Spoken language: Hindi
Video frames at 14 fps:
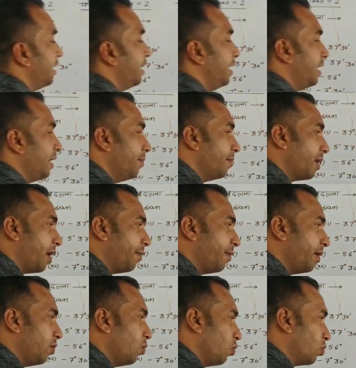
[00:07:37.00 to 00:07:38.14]
डिग्री के बराबर
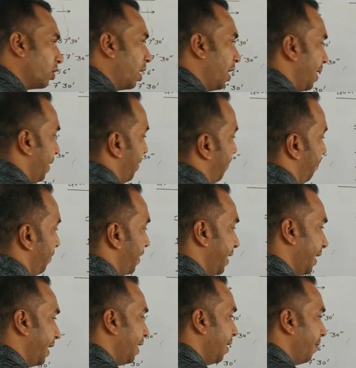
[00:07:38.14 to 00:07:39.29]
होता है
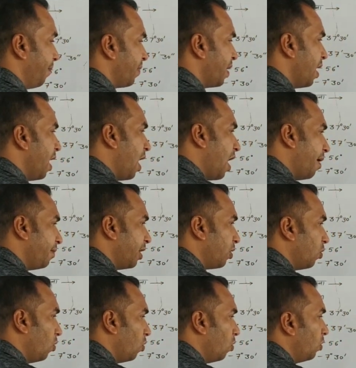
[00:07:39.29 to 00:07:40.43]
ठीक है ना अब
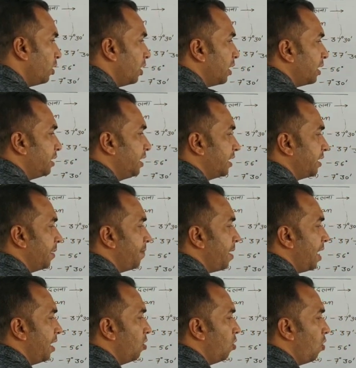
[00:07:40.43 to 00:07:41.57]
देखो जैसे
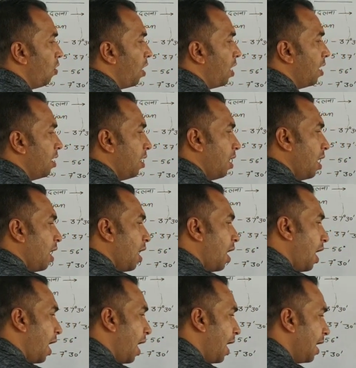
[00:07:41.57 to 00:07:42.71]
मान लो
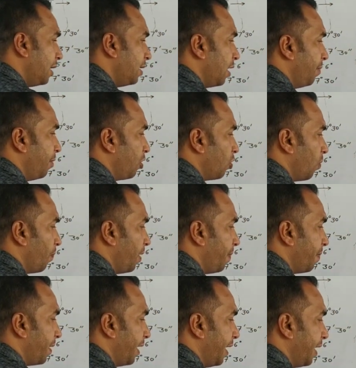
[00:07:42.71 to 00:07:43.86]
आज हम टॉपिक
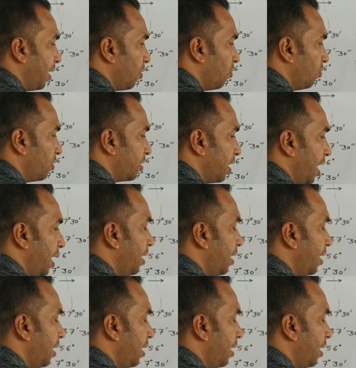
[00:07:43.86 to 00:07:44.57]
पढ़ेंगे कौन सा